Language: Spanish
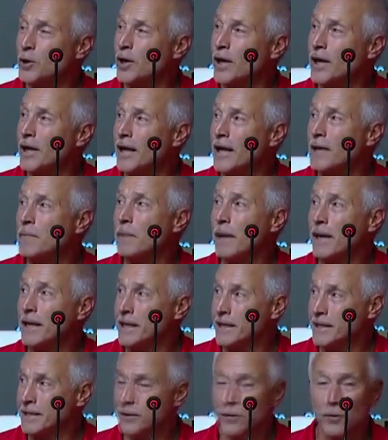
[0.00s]
al,
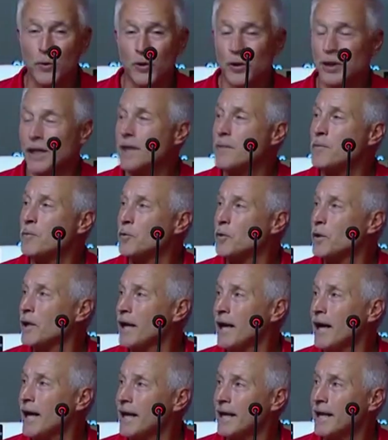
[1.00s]
país, jugó tres
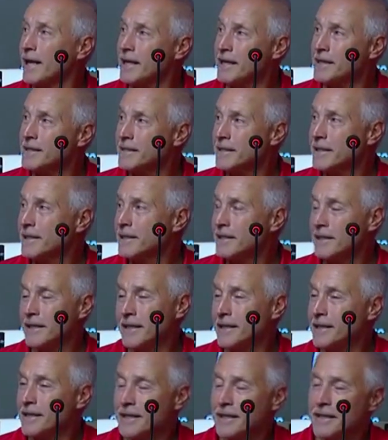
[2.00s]
mundiales,
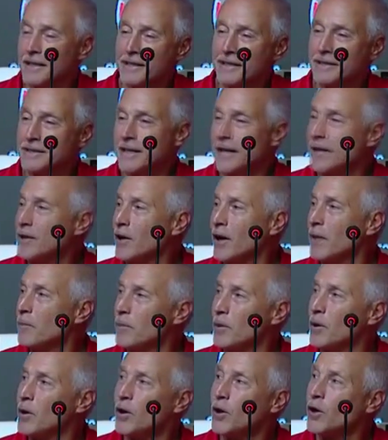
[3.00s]
salió
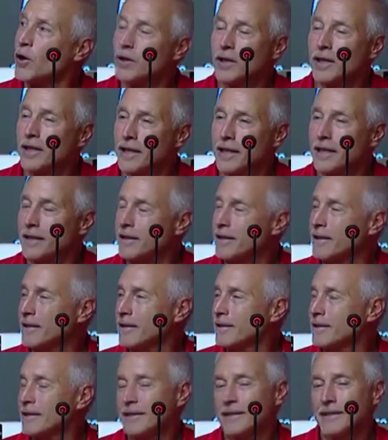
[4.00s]
campeón,
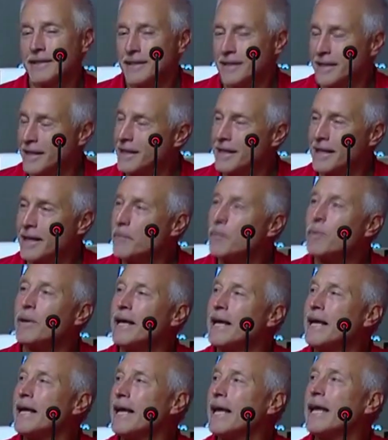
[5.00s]
¿qué,
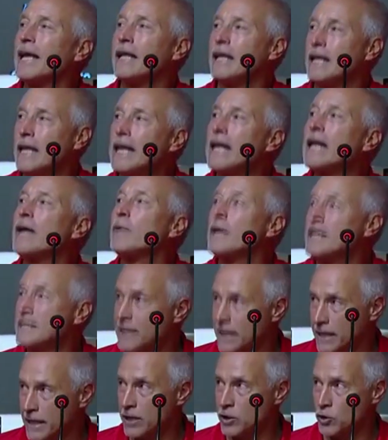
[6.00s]
qué ¿qué le voy a
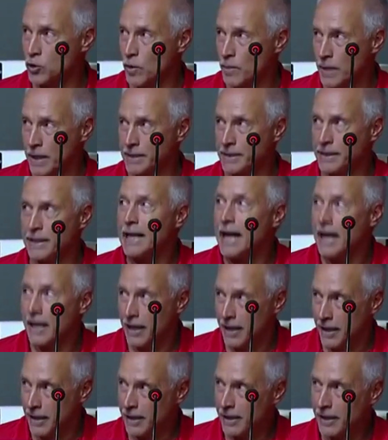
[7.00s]
enseñar yo a Maxi?
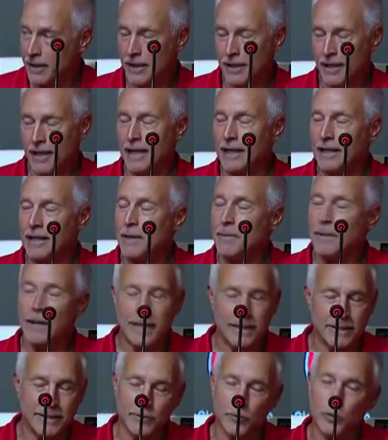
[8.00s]
Nada. El tema
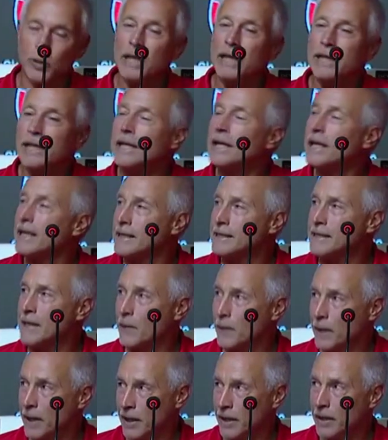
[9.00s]
es, ustedes tienen que
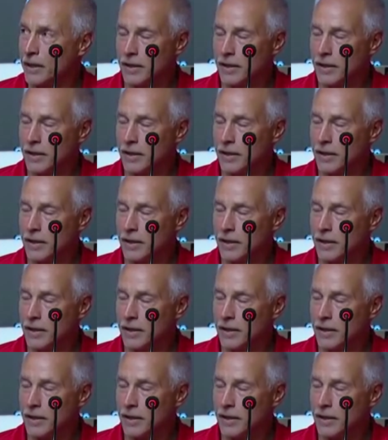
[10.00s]
saber